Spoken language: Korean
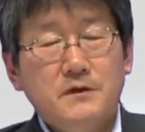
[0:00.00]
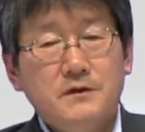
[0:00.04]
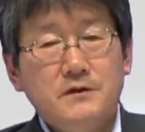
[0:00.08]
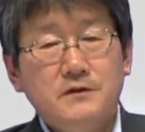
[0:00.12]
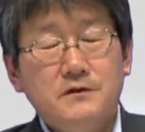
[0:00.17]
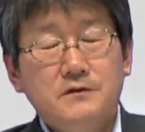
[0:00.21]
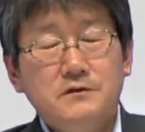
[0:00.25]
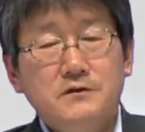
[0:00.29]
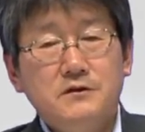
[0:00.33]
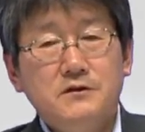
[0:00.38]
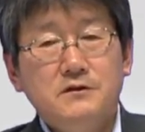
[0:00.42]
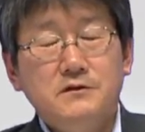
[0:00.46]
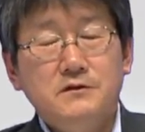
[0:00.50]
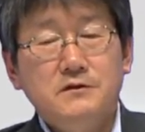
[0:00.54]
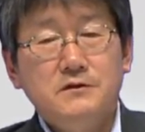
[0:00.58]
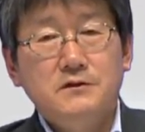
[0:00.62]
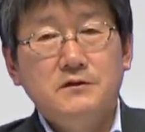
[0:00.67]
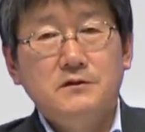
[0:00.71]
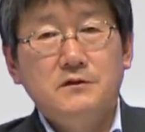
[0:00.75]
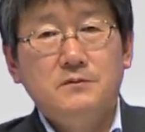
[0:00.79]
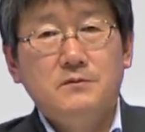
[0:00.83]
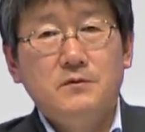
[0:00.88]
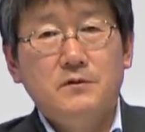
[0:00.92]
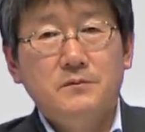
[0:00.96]

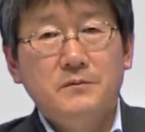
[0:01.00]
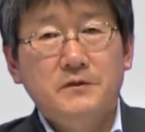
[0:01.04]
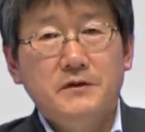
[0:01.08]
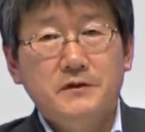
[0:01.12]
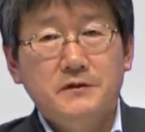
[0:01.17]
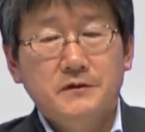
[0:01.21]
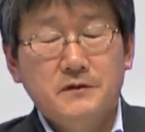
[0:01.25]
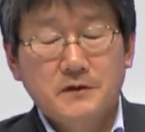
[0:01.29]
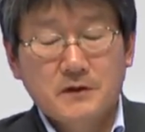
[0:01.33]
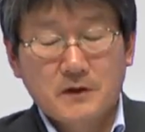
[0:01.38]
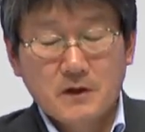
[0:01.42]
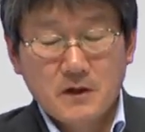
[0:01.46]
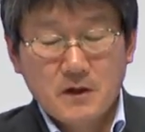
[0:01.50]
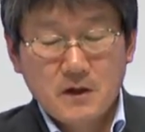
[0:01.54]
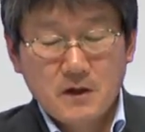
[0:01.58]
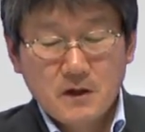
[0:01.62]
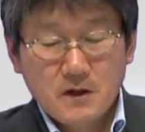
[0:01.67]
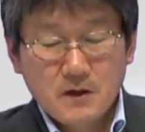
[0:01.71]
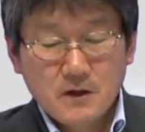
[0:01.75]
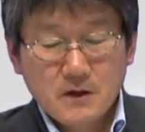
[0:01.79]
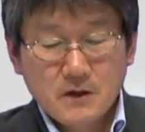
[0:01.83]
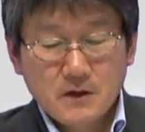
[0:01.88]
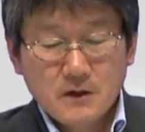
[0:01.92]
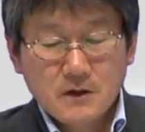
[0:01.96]
현실적으로 보면
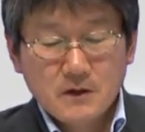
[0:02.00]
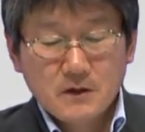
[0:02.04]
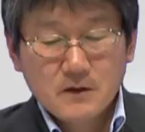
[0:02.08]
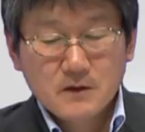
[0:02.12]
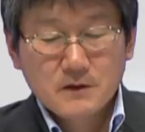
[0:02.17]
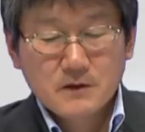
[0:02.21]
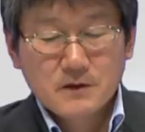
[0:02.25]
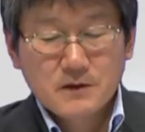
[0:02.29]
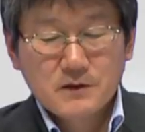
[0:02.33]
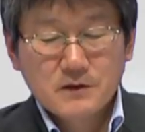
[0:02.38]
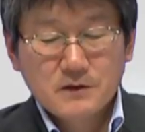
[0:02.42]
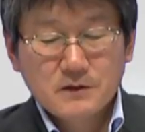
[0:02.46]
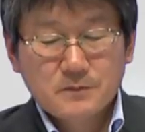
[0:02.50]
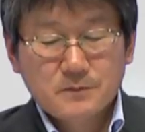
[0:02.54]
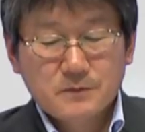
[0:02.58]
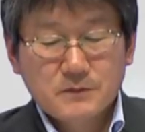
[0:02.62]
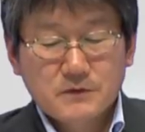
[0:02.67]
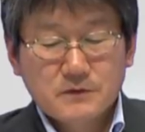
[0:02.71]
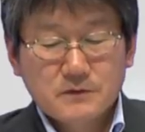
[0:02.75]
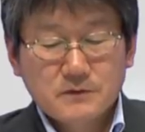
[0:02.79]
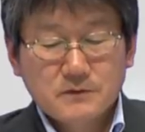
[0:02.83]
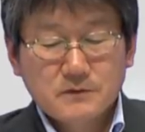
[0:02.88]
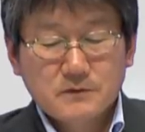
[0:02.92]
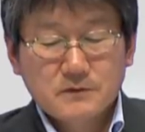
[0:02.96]

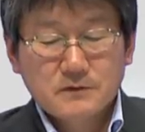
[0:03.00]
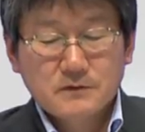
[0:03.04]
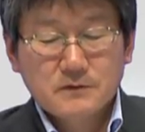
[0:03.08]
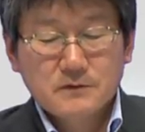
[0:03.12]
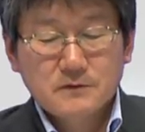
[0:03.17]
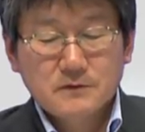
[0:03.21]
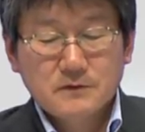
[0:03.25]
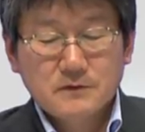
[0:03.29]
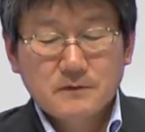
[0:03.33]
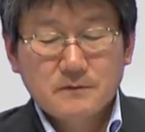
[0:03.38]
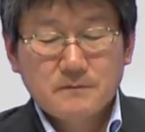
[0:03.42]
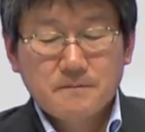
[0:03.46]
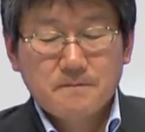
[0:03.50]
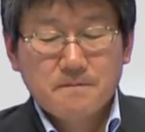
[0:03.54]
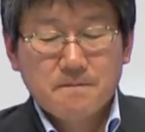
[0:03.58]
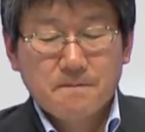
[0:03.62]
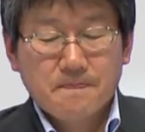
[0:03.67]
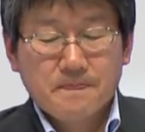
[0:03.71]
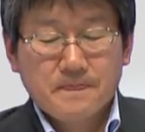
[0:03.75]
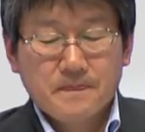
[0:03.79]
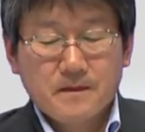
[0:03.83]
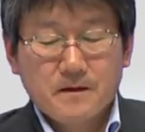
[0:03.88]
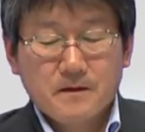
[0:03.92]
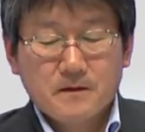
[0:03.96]
기업들은
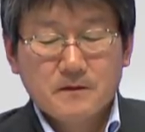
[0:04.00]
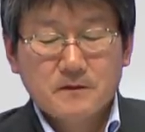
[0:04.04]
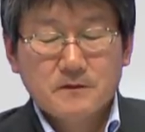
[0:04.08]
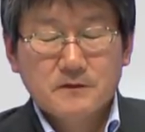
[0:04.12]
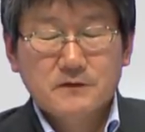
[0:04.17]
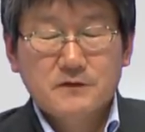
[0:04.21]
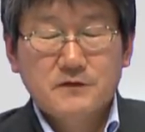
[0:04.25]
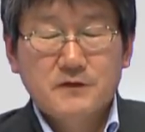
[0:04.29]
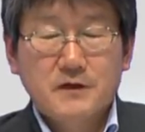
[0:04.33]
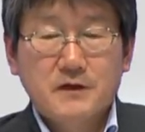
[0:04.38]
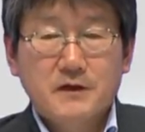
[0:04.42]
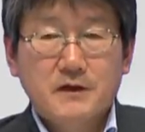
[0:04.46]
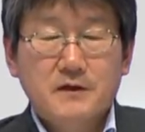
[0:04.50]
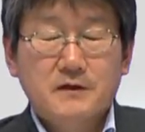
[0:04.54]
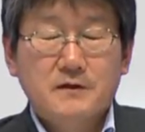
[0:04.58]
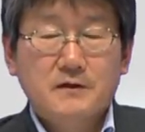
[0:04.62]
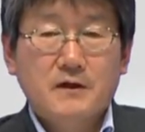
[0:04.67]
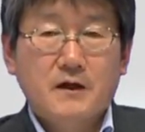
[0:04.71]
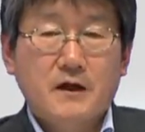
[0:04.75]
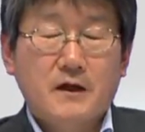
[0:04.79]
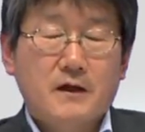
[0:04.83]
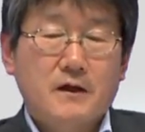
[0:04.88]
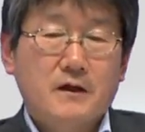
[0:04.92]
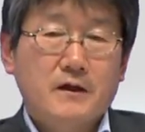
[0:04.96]

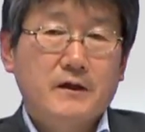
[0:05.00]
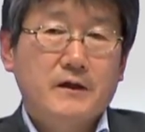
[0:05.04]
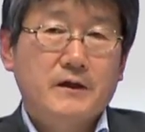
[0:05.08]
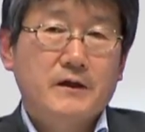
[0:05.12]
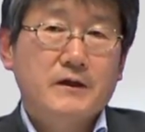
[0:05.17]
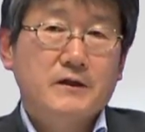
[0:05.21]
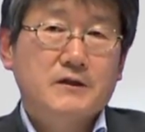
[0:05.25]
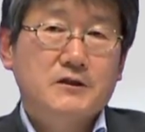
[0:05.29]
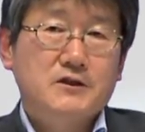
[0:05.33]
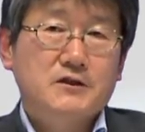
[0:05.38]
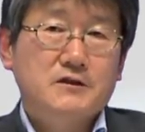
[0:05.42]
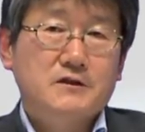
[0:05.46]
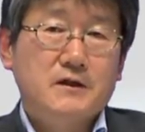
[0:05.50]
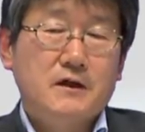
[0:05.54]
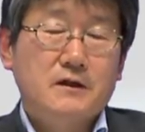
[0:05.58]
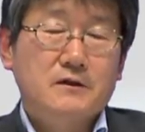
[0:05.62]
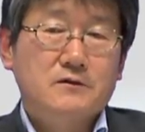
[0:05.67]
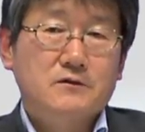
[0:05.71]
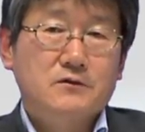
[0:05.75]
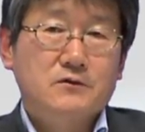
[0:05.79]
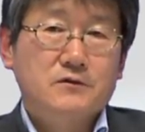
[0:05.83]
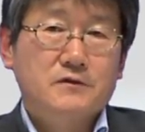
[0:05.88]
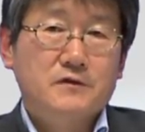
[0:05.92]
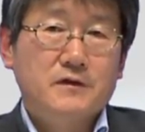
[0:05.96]
세계를 하나의
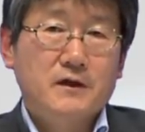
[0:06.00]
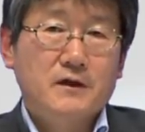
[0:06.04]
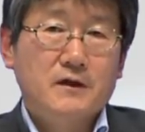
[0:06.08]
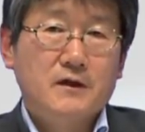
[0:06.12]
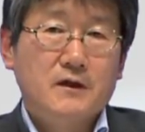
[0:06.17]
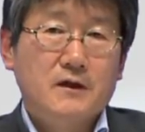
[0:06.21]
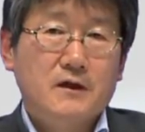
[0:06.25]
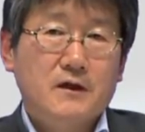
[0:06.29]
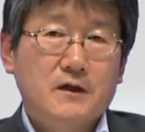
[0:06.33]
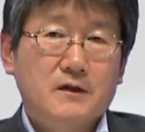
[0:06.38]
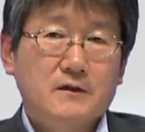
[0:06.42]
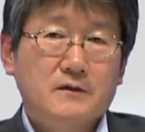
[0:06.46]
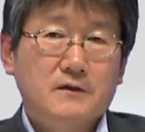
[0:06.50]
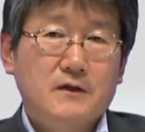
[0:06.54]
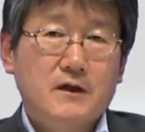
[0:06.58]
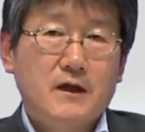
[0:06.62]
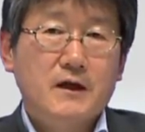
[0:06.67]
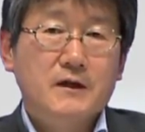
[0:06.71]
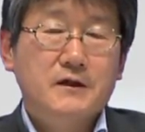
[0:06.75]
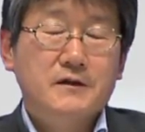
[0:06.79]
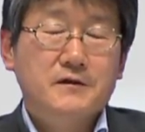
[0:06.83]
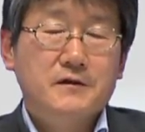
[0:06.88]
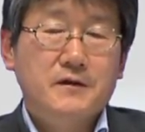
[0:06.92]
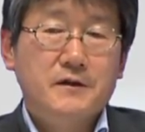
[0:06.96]
시장으로 생각을
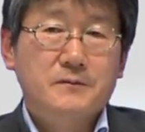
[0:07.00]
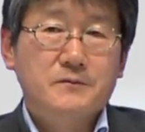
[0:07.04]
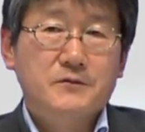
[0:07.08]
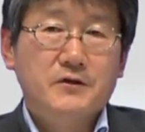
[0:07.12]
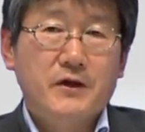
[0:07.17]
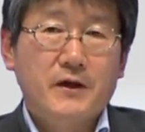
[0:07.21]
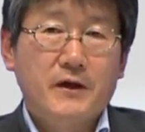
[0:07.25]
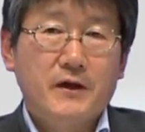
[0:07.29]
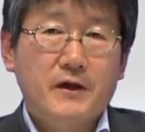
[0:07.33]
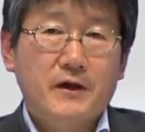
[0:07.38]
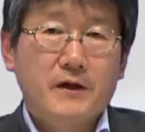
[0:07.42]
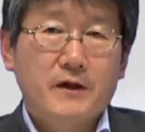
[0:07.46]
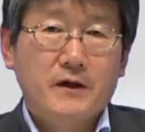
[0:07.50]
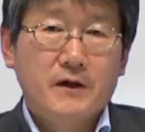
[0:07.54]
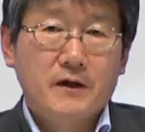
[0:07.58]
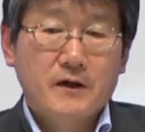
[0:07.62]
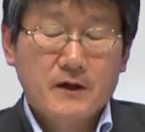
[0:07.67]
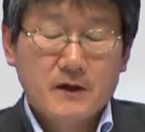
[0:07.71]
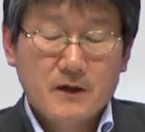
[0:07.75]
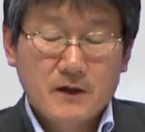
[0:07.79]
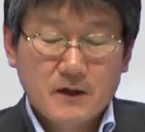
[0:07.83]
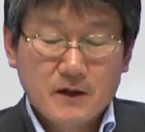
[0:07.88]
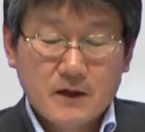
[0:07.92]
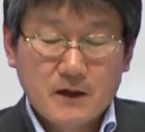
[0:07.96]
하기 때문에
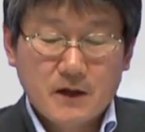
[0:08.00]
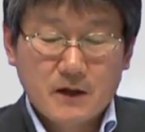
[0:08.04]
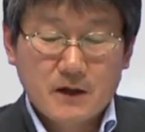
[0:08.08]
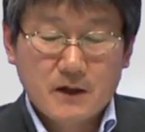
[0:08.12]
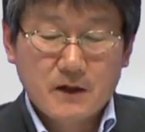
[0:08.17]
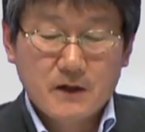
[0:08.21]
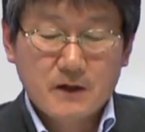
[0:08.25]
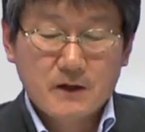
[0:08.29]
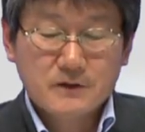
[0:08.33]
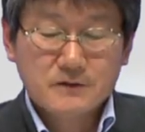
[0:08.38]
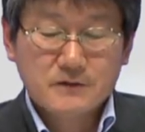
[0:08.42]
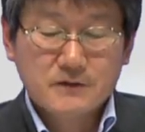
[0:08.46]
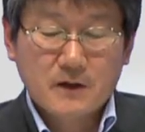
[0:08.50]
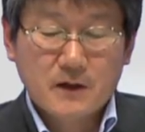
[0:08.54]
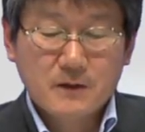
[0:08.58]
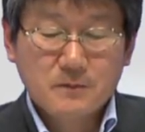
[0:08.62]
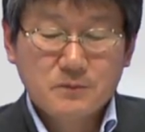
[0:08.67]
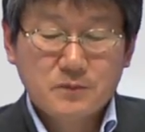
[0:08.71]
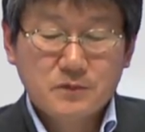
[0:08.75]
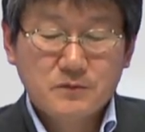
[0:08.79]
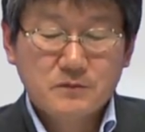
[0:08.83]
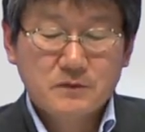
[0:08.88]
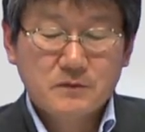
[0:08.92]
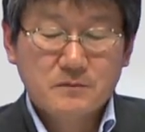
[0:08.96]
하나의
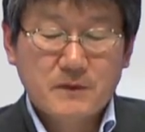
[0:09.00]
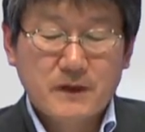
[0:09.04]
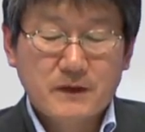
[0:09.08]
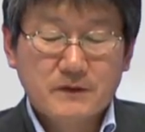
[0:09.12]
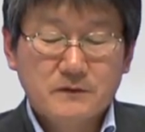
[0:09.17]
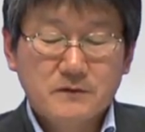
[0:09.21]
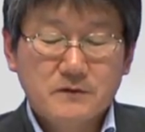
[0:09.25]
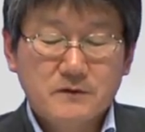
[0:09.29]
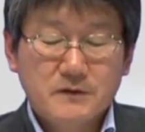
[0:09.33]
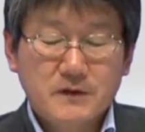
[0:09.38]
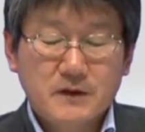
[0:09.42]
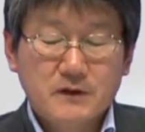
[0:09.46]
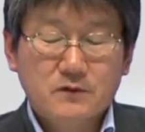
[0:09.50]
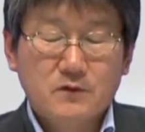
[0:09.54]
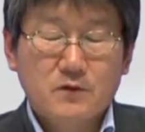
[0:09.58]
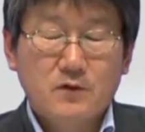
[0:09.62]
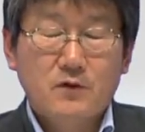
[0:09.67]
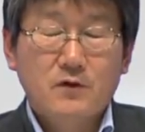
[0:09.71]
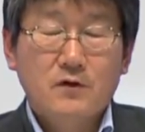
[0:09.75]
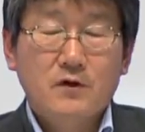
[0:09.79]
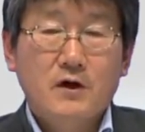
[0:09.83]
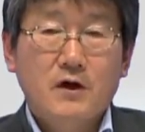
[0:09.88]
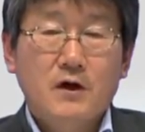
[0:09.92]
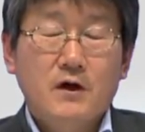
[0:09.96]
상품을 만들
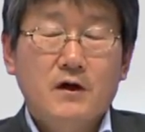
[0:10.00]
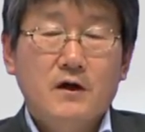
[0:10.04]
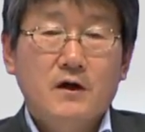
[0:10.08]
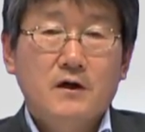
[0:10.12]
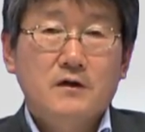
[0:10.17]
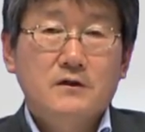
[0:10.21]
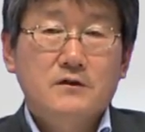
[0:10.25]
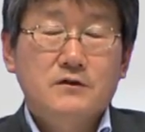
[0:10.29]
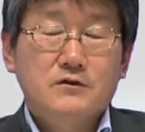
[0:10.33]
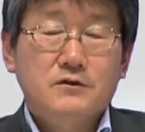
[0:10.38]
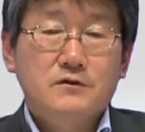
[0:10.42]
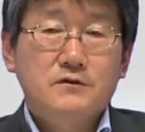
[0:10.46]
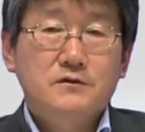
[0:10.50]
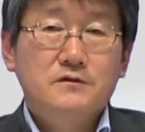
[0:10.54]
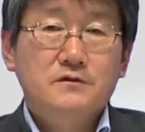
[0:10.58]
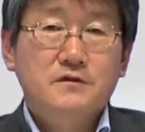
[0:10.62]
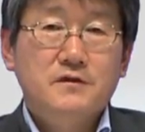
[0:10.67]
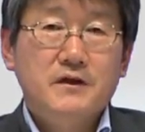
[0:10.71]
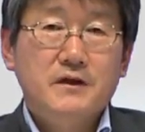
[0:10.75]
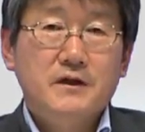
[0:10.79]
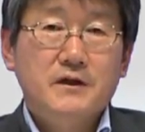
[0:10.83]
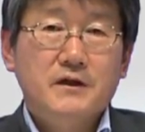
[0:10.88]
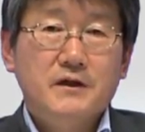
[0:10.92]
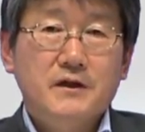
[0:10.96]
때도 전
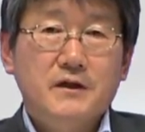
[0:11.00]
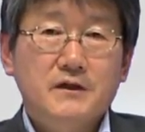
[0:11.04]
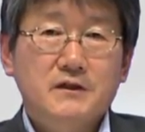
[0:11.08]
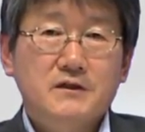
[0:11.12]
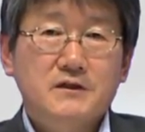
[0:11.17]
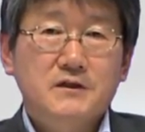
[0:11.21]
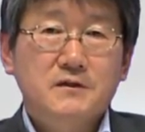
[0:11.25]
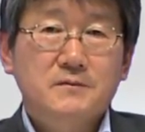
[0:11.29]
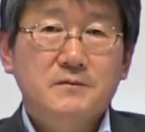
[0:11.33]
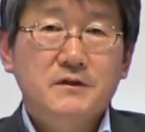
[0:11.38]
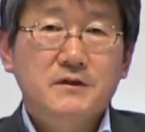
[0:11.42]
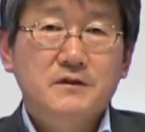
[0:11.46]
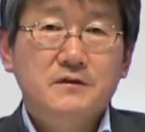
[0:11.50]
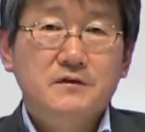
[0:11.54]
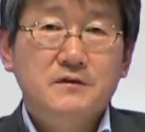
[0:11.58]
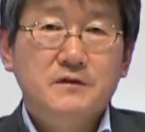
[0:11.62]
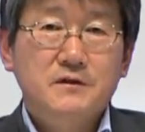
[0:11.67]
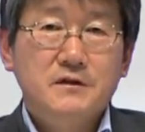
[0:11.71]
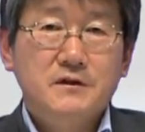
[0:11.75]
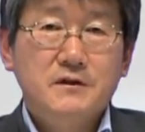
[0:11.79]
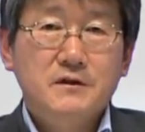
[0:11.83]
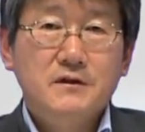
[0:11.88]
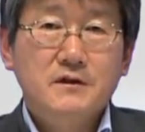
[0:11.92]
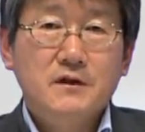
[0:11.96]
세계
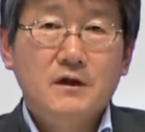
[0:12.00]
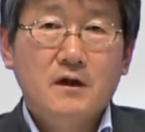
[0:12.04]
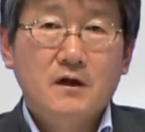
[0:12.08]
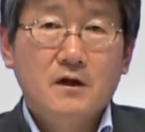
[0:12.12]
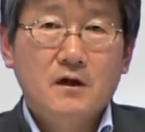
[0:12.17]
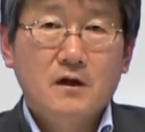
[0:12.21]
시민들이